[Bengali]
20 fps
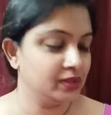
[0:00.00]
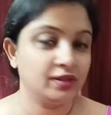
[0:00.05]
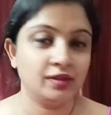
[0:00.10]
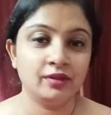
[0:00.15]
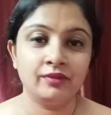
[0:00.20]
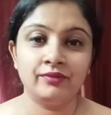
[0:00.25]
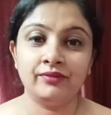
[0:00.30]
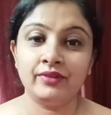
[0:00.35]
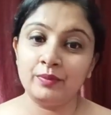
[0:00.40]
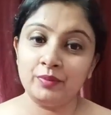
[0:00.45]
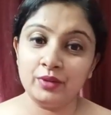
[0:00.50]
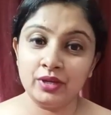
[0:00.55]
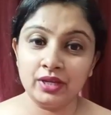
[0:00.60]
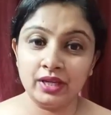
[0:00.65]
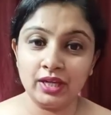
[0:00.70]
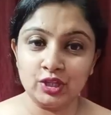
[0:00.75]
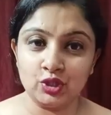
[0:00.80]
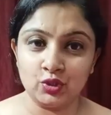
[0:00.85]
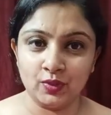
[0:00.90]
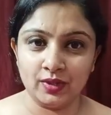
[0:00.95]
ফেব্রিকের
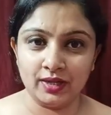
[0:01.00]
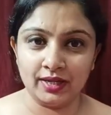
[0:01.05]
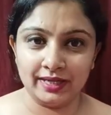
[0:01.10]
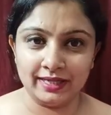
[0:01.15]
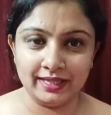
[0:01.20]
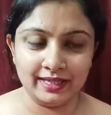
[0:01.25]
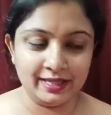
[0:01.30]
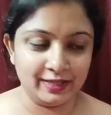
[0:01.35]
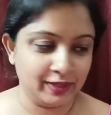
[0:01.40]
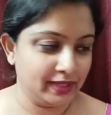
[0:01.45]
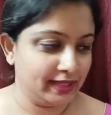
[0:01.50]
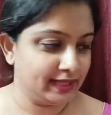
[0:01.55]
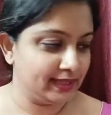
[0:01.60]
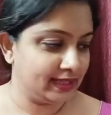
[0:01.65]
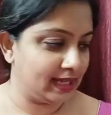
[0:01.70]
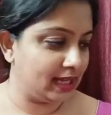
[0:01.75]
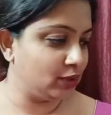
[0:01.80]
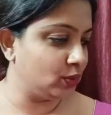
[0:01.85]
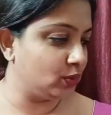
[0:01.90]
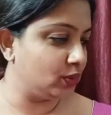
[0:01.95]
জুয়েলারি তাই
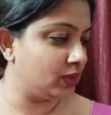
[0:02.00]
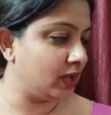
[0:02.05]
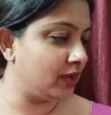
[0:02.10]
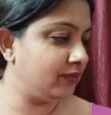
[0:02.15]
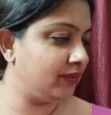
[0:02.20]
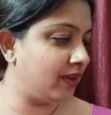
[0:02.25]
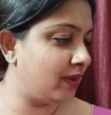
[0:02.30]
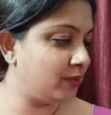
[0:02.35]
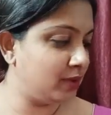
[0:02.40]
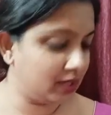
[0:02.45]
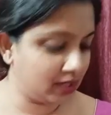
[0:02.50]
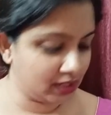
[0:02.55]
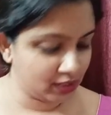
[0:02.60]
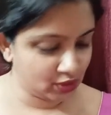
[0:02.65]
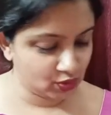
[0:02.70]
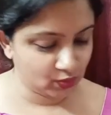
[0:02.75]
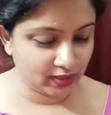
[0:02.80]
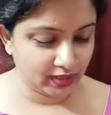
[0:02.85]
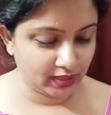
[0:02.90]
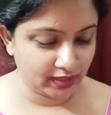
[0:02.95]
তো তাই ফেব্রিকের
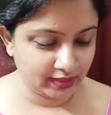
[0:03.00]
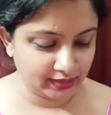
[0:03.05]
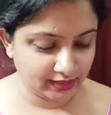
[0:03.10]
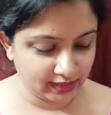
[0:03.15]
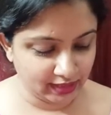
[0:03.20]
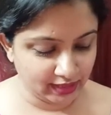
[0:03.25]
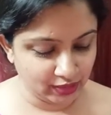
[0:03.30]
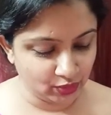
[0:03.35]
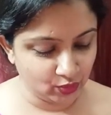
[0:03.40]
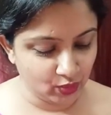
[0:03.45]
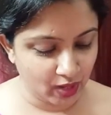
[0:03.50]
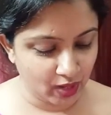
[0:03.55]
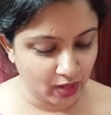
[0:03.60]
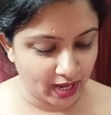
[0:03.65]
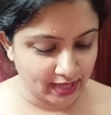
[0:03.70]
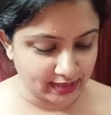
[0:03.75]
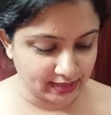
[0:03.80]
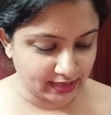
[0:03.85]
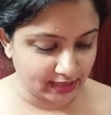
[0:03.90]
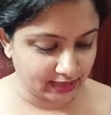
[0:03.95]
জুয়েলারিতে কিন্তু
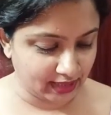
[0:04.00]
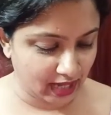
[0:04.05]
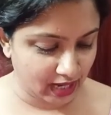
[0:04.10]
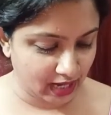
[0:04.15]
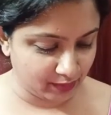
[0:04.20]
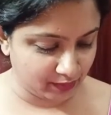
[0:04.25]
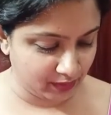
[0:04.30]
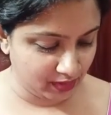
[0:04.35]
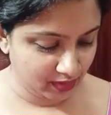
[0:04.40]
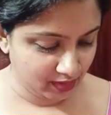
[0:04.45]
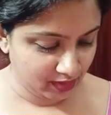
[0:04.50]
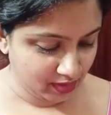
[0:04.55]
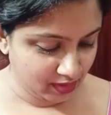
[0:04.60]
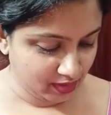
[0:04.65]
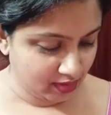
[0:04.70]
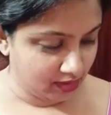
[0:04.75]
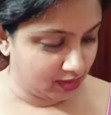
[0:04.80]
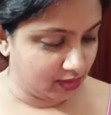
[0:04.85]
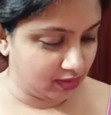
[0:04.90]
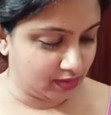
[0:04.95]
আজকে থাকবে
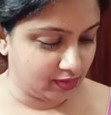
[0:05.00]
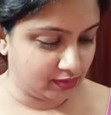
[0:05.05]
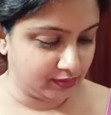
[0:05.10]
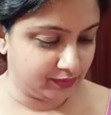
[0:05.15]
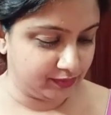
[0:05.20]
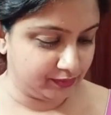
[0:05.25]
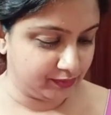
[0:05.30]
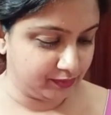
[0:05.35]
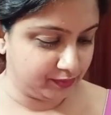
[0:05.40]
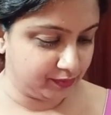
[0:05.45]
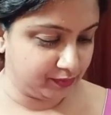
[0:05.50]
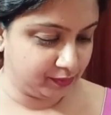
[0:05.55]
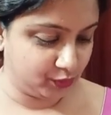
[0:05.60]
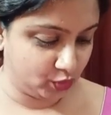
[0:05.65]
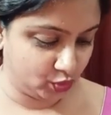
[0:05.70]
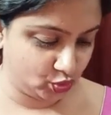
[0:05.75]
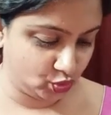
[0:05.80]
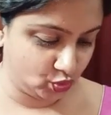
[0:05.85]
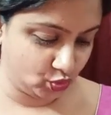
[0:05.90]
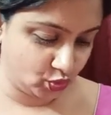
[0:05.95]

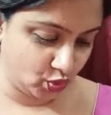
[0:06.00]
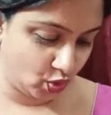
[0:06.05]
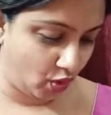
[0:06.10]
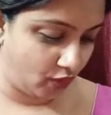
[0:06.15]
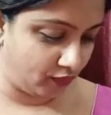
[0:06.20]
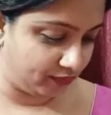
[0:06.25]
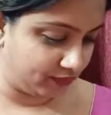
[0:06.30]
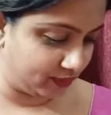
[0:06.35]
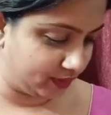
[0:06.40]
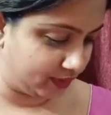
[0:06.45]
প্রচুর অফার